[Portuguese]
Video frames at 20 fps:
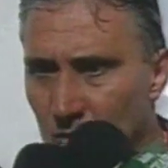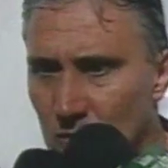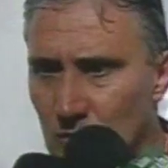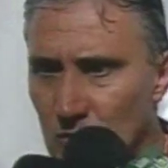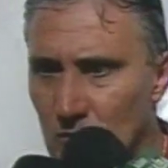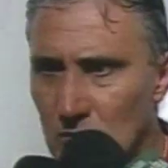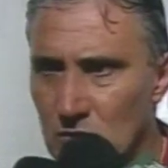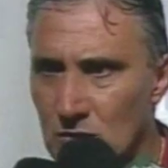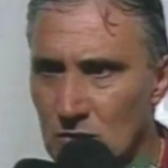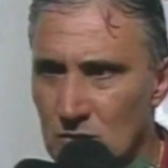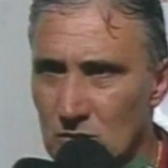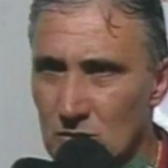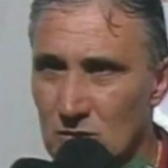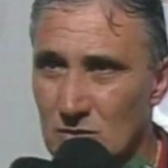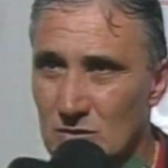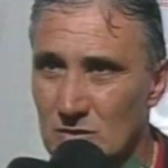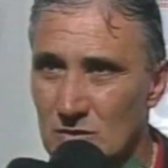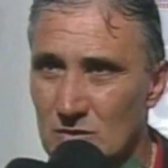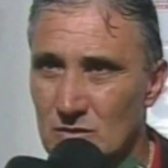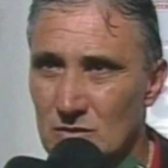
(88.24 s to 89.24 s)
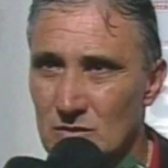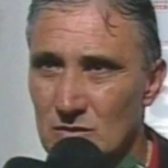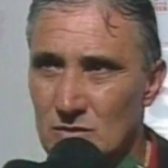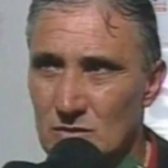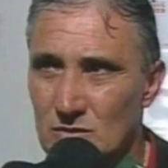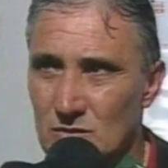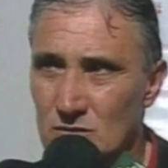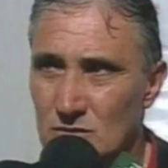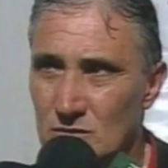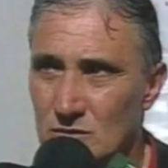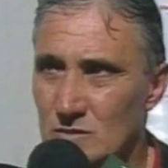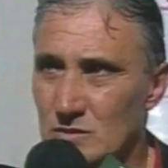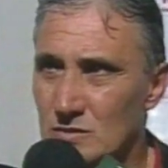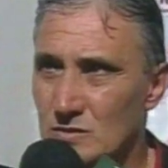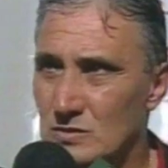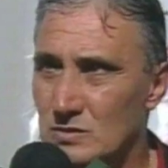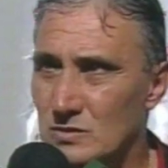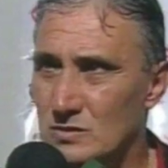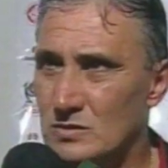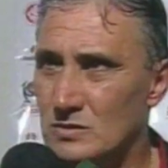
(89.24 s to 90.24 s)
para o time sair perdendo
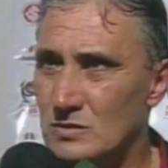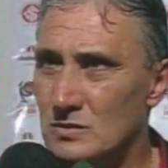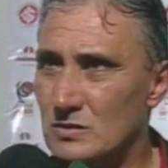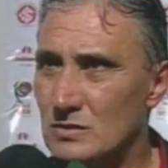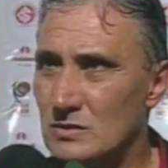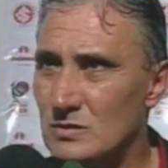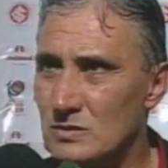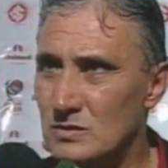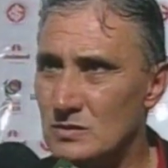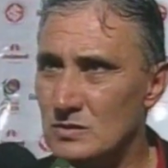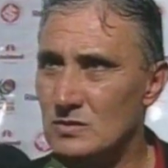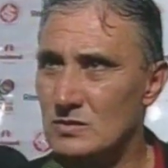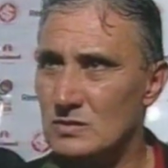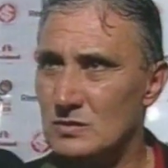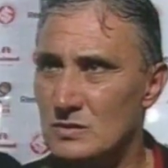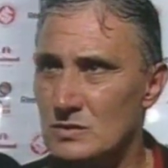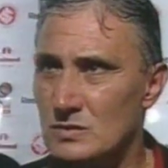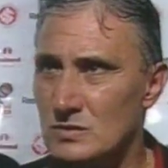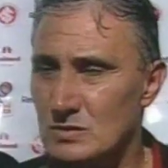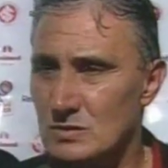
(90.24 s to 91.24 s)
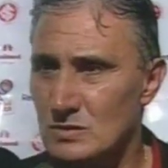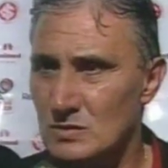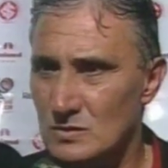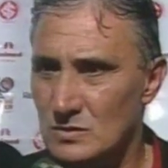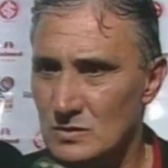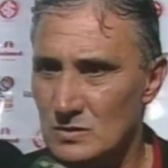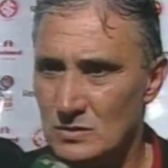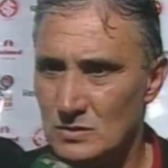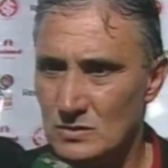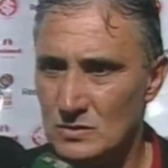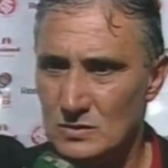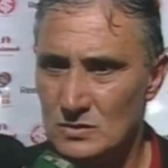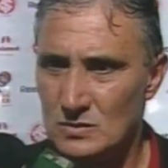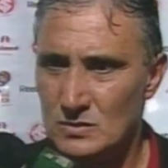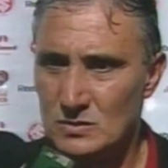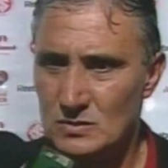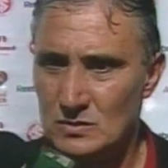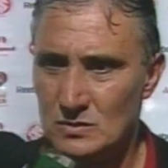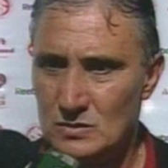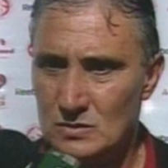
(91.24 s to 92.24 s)
um pênalti na casa do adversário e chegar a dois gols
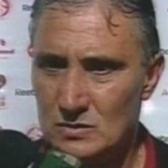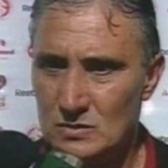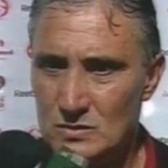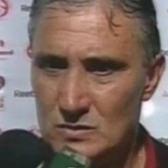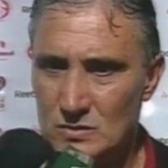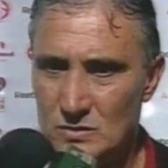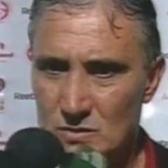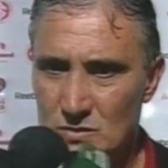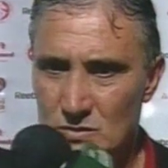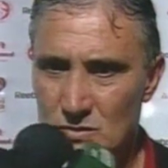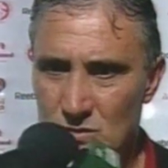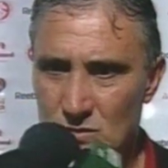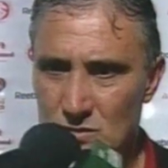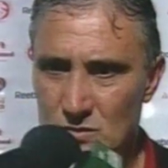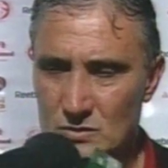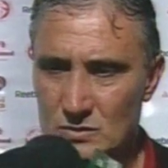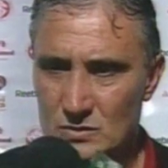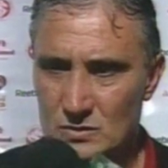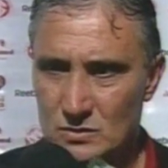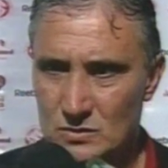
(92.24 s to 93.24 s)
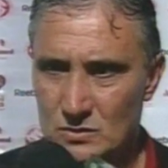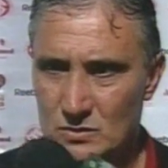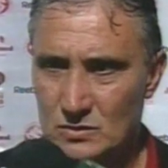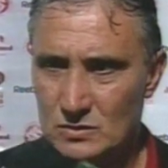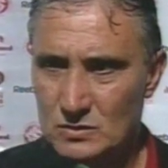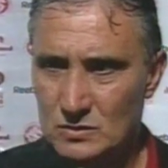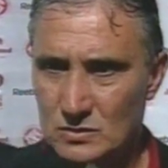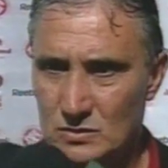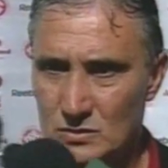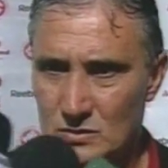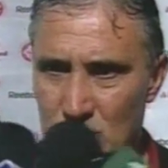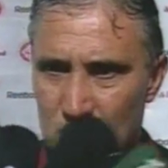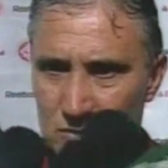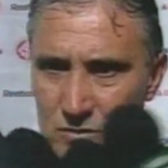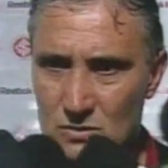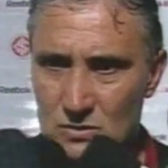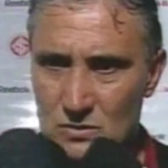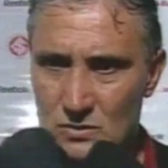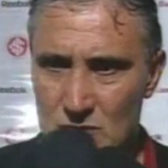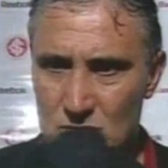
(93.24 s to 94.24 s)
no segundo tempo e a vitória e a liderança?
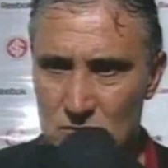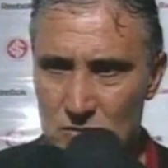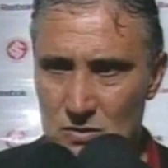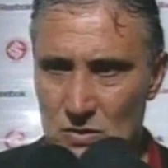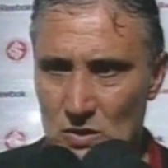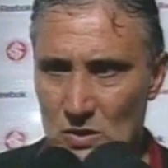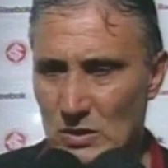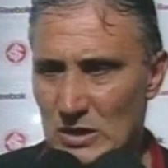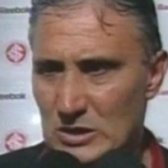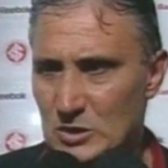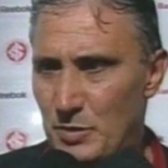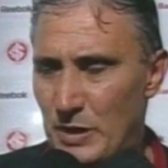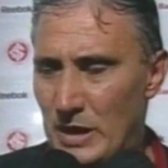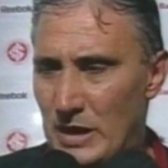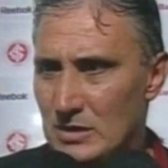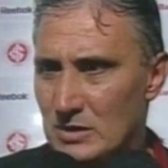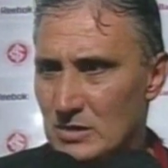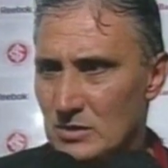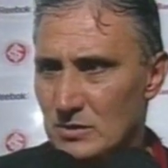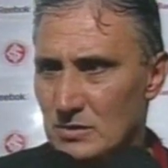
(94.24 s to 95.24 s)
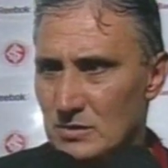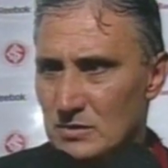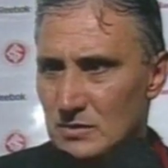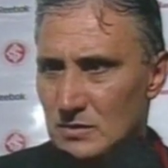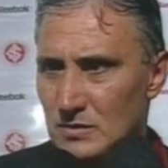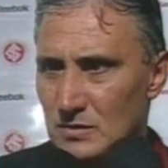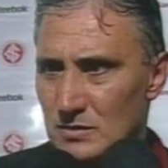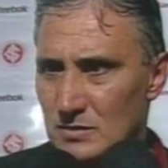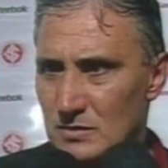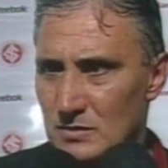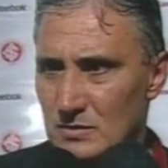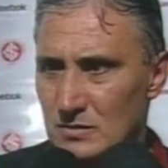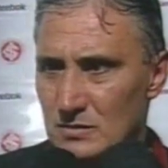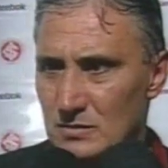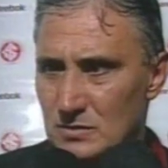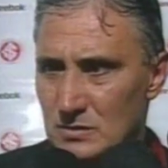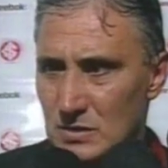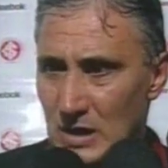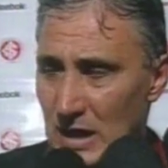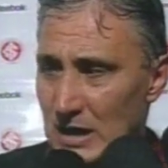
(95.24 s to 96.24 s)
No aspecto
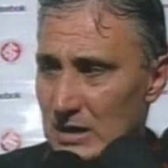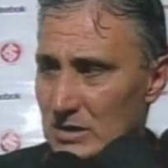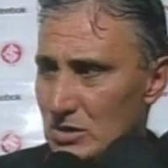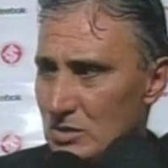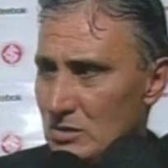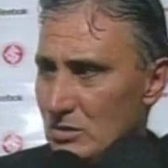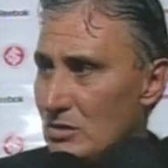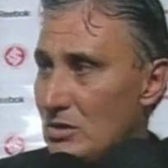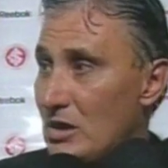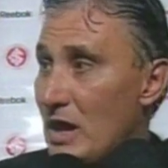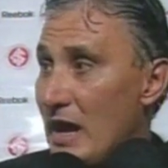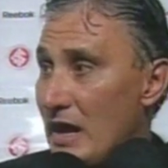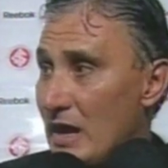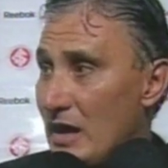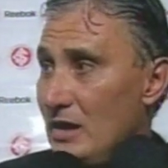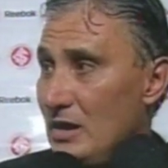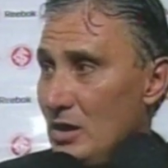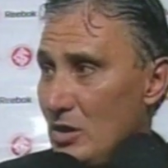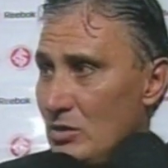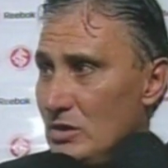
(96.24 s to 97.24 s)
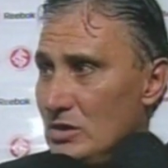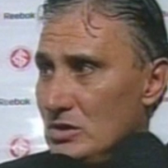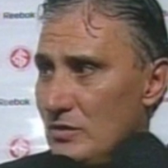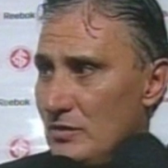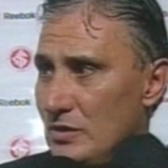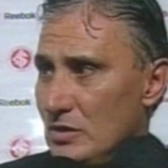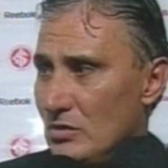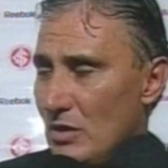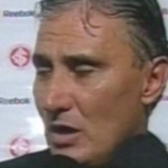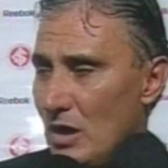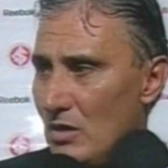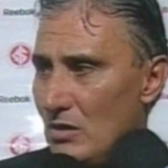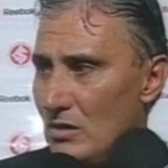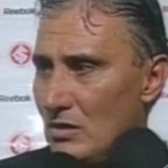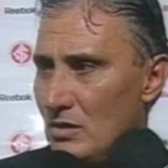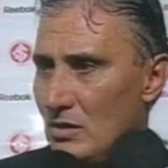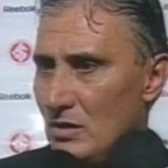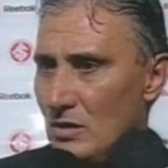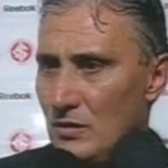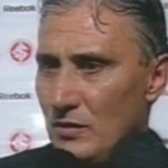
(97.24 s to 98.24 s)
tático, técnico,
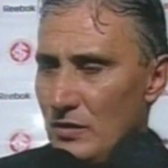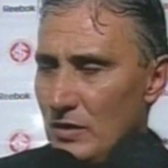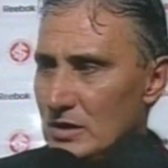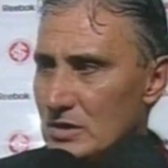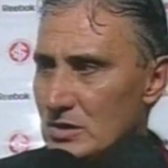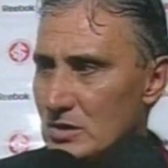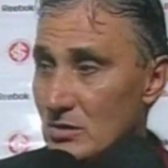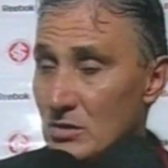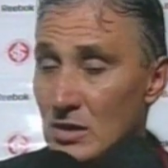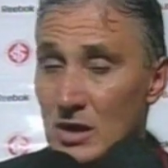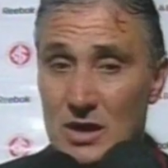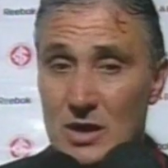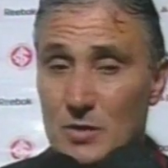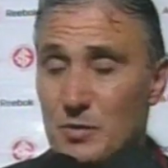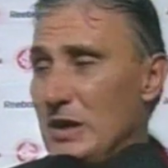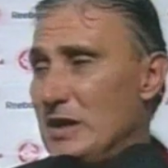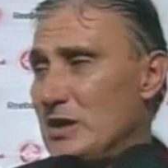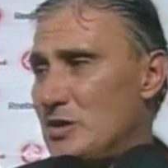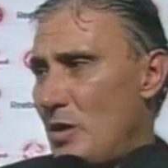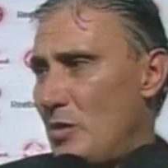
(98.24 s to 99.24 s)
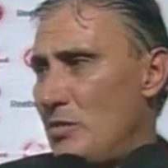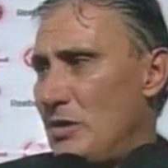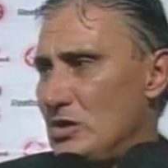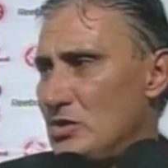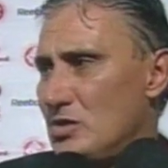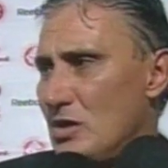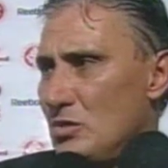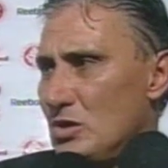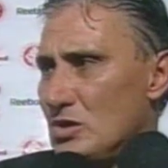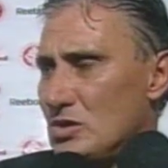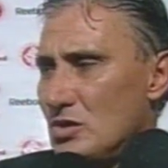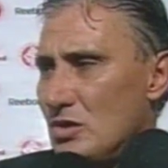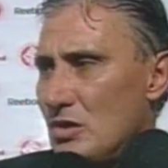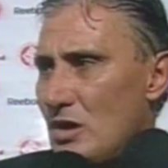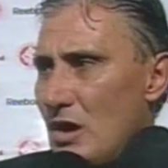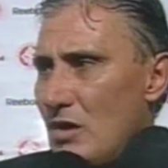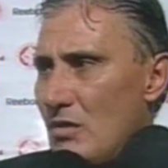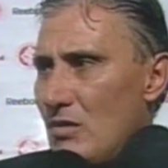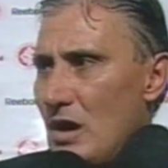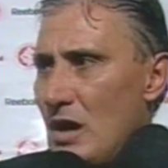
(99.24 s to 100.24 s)
individual, físico e principalmente
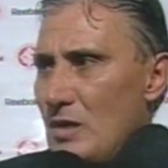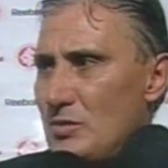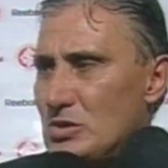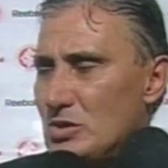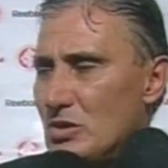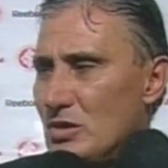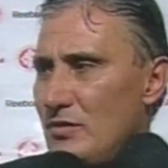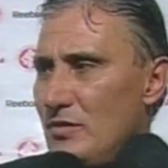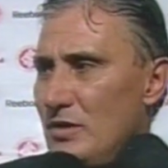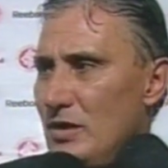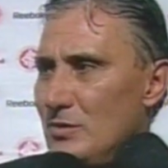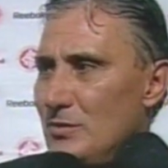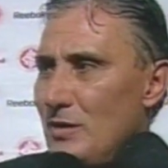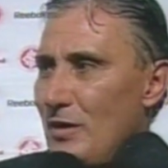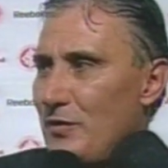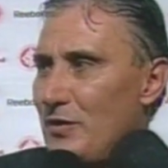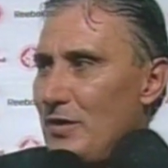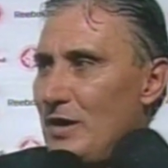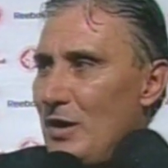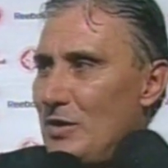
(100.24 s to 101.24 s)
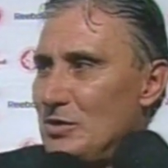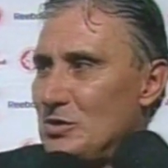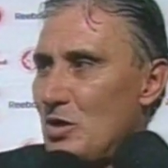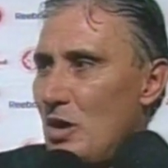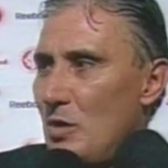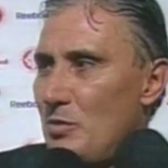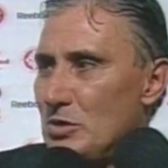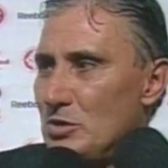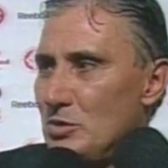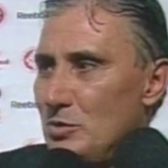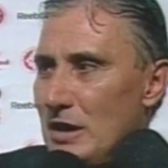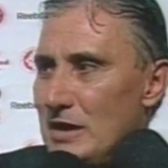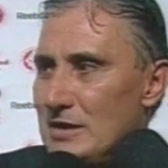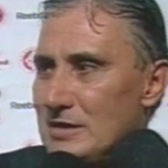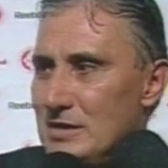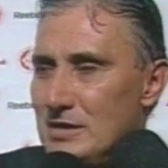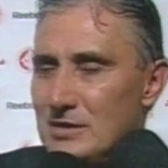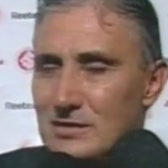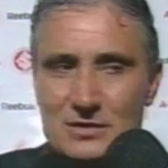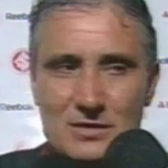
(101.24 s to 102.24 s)
emocional. Absorveu uma final de Copa do
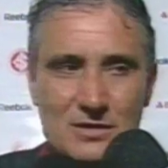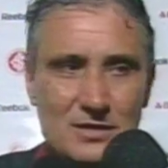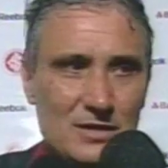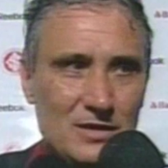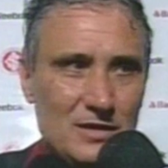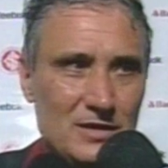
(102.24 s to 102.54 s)
Brasil